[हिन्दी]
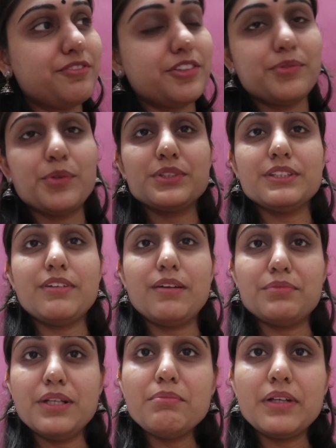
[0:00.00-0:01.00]
बाद फिर मैं उसे
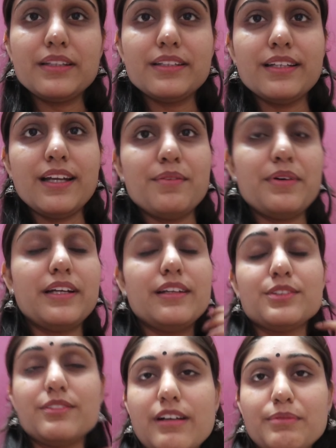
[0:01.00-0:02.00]
वहाँ पर ना मंदिर है हमारे
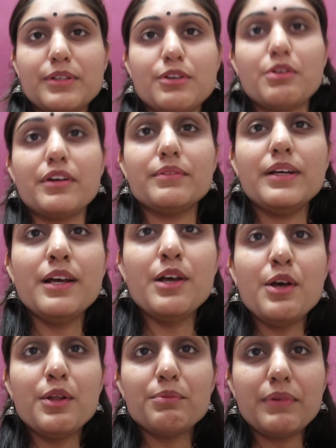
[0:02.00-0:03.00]
यहाँ वहाँ पे कॉलोनी में
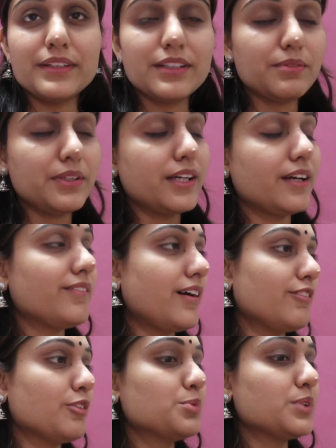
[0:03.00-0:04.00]
मंदिर में लगे
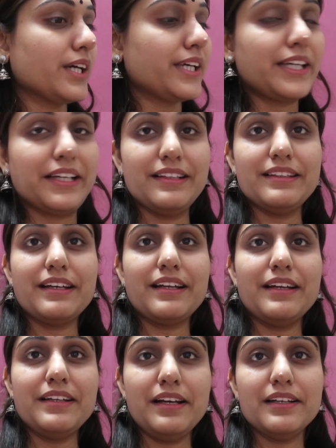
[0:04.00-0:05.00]
वहाँ वो पूरा खेलता
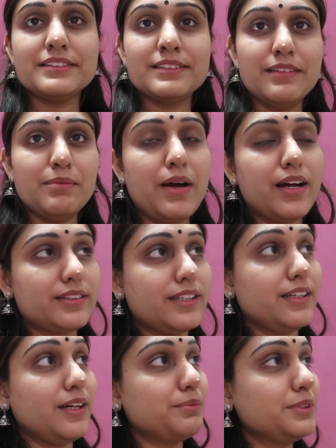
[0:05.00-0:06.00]
रहा यहाँ से वहाँ
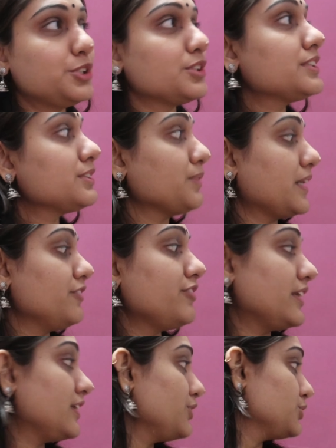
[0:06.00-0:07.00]
भागता रहा अभी जस्ट मैंने
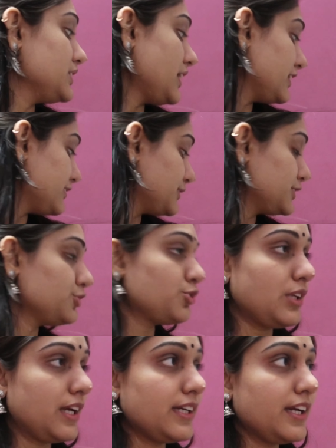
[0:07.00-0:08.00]
फाइनली उसे आठ बजे
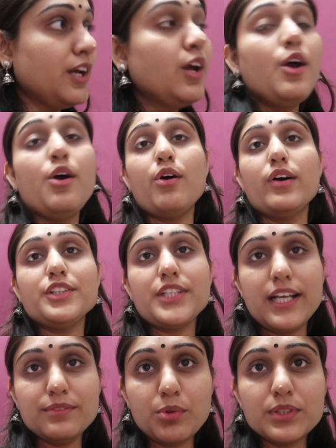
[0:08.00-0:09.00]
सुलाया है और
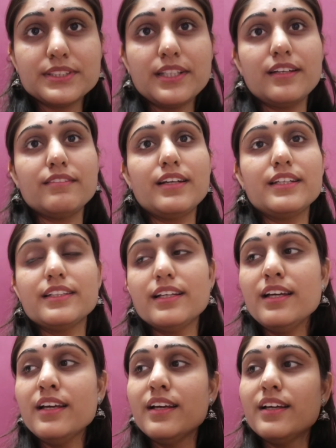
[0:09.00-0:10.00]
शायद मौसी आने वाली
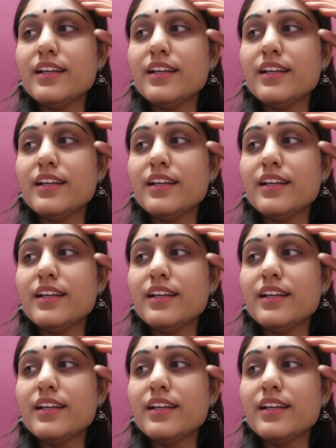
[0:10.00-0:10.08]
हैं